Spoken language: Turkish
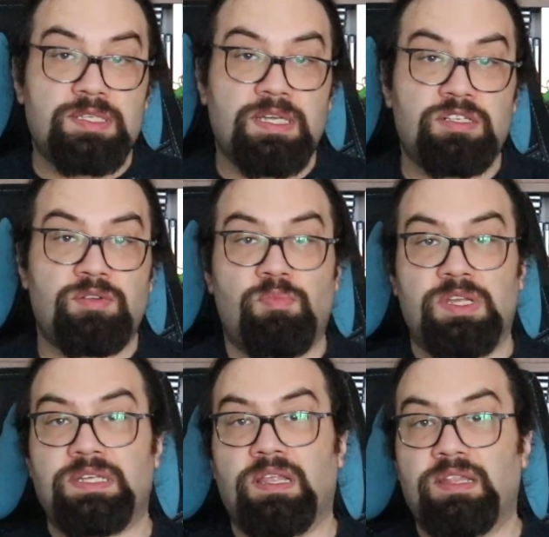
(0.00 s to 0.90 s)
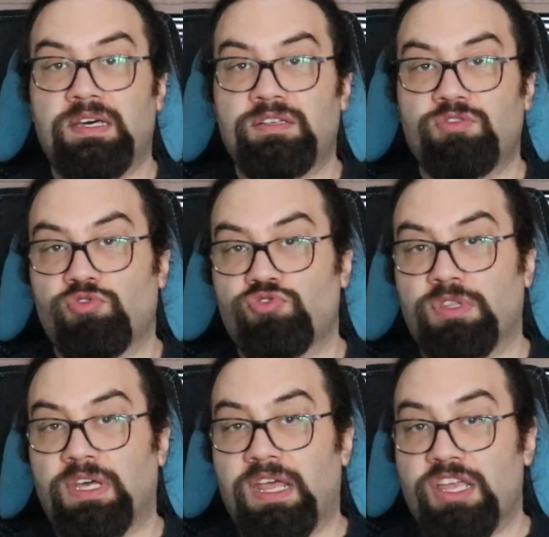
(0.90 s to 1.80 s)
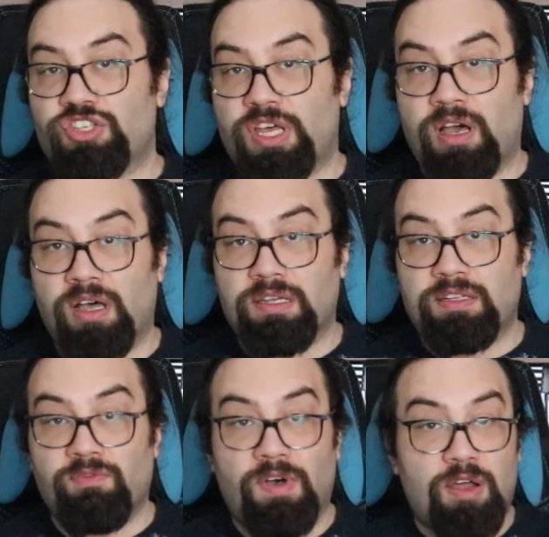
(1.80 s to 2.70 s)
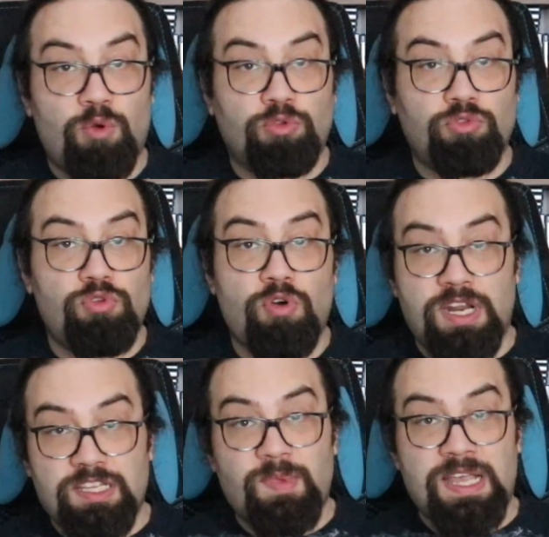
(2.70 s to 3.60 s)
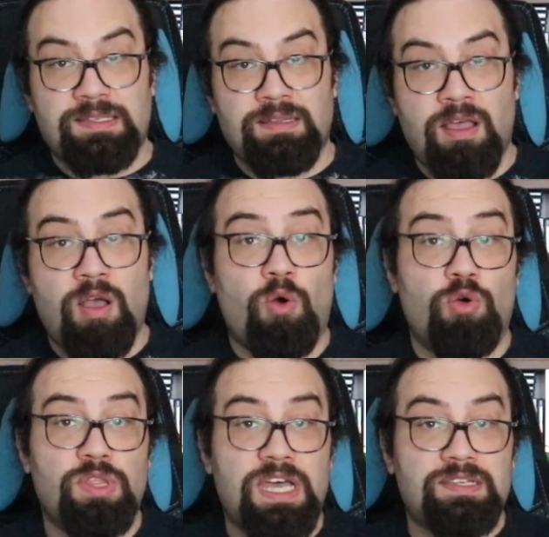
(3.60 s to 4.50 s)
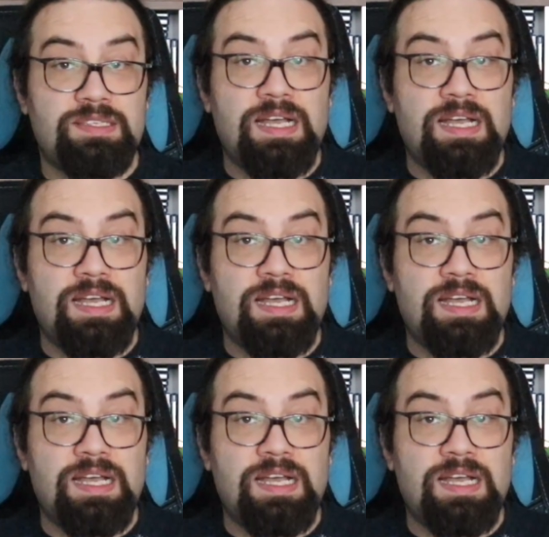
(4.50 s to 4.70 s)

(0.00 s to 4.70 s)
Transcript: yazar masallar çocuklara ejderhaların var olduğunu öğretmez. Onlar